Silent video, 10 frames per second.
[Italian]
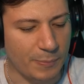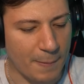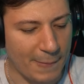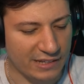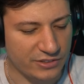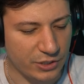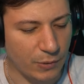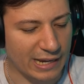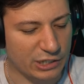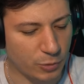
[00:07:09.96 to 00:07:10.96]
Come ti
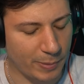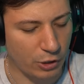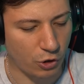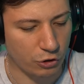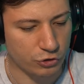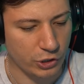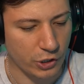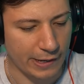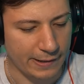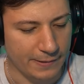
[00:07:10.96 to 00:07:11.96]
permetti? Guarda che sono pericoloso io,